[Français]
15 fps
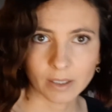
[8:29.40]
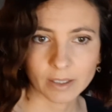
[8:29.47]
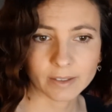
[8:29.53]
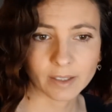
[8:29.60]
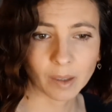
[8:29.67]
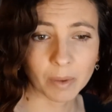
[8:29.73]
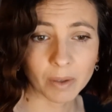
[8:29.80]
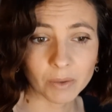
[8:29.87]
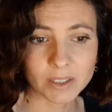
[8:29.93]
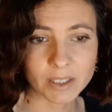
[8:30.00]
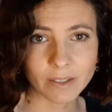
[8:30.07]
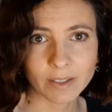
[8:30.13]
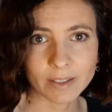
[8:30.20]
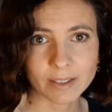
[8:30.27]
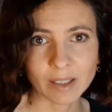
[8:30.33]
Ce qui est bien aussi
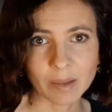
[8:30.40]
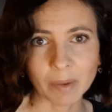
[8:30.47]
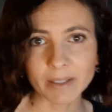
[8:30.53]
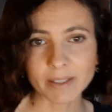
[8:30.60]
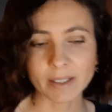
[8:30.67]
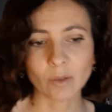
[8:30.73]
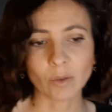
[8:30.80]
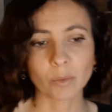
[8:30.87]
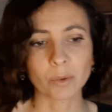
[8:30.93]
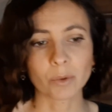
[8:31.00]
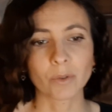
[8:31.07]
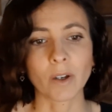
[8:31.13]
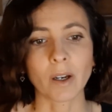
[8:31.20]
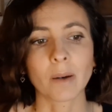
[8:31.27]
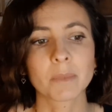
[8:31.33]
avec cet appareil, c'est qu'on peut
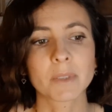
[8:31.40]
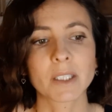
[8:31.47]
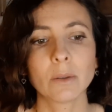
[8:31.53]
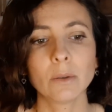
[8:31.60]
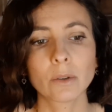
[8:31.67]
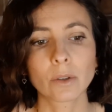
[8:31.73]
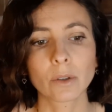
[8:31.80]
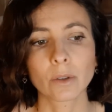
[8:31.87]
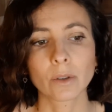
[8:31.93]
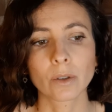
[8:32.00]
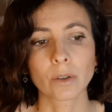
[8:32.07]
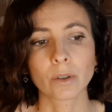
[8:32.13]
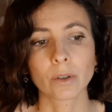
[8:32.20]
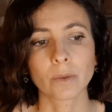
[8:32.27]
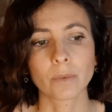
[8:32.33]
se faire un petit look
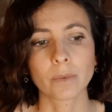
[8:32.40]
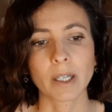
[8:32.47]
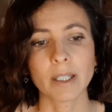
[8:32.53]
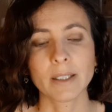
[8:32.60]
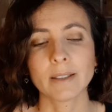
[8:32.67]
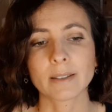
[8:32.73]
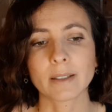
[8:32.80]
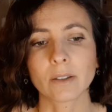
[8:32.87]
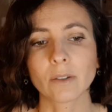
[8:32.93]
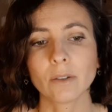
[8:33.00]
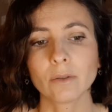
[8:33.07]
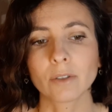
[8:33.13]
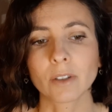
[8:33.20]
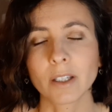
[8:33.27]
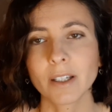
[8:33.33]
euh, années
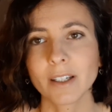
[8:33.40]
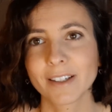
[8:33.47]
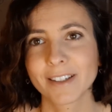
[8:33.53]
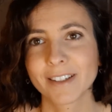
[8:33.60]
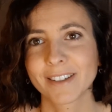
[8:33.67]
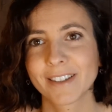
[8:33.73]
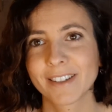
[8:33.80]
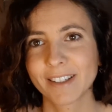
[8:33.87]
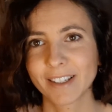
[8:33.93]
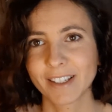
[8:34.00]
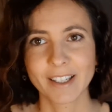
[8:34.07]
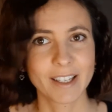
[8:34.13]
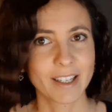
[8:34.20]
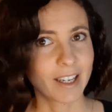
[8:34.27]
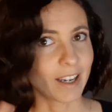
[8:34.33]
50, vous voyez
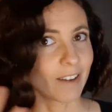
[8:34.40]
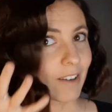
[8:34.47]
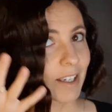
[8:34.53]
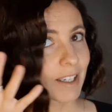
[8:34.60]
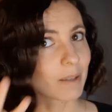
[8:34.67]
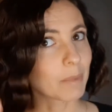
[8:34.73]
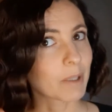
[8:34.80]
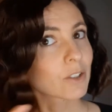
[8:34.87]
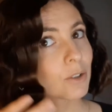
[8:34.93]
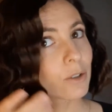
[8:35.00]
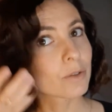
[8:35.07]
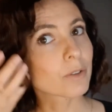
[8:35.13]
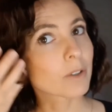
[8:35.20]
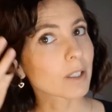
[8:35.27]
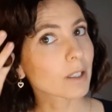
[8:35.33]
avec les mèches
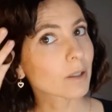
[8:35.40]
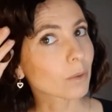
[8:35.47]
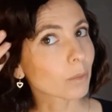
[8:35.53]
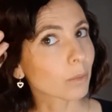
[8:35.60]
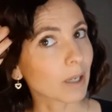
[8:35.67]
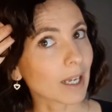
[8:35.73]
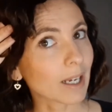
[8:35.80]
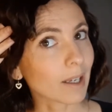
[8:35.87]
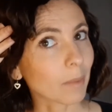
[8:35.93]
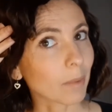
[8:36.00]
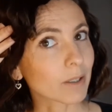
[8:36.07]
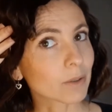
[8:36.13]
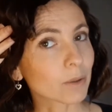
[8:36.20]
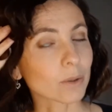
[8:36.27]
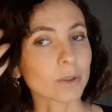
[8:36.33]
gaufrées qu'on plaque
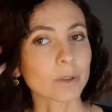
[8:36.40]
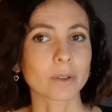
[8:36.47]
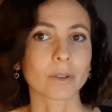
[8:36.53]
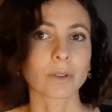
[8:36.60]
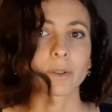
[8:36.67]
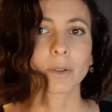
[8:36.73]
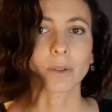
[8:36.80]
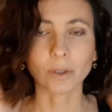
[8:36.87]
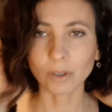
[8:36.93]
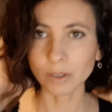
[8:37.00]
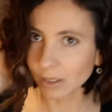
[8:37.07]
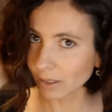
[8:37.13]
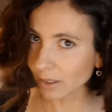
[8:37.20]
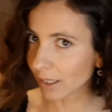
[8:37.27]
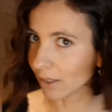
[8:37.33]
après sur le, sur le
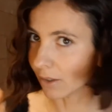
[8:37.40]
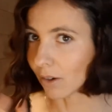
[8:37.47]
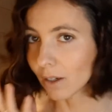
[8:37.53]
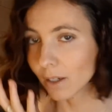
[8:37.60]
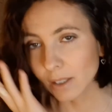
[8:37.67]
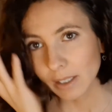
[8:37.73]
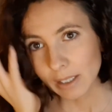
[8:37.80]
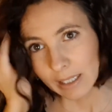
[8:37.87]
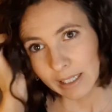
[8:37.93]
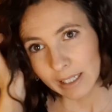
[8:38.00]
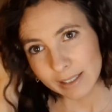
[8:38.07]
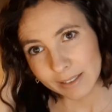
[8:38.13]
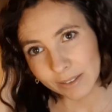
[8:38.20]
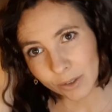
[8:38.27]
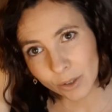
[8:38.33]
côté. Alors,
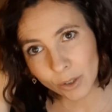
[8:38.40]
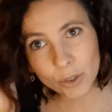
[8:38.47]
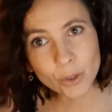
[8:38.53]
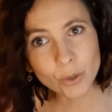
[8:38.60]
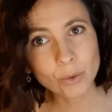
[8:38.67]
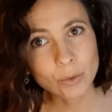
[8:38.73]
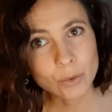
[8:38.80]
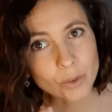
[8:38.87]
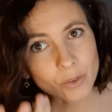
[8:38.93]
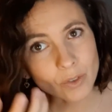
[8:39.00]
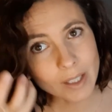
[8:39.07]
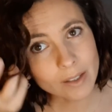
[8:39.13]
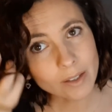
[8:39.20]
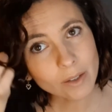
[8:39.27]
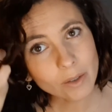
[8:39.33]
là c'est encore chaud, donc je vais
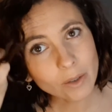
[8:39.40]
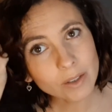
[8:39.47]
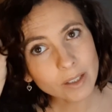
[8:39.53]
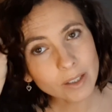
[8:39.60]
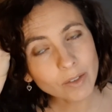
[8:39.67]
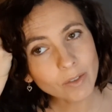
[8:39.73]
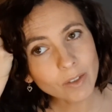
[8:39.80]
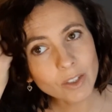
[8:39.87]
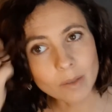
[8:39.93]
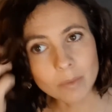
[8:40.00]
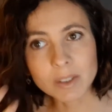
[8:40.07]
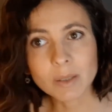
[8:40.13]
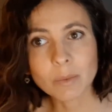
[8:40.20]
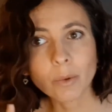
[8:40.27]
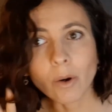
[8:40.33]
attendre que ça se fige un
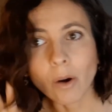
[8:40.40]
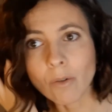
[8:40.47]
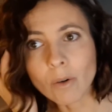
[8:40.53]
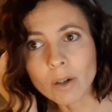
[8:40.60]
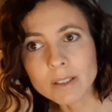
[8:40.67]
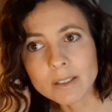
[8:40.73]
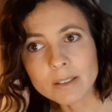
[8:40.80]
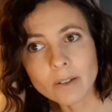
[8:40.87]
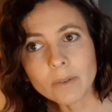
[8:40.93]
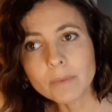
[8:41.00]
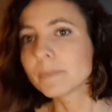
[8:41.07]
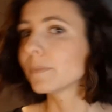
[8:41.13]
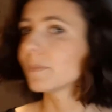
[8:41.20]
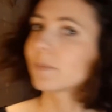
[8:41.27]
petit peu en refroidissant.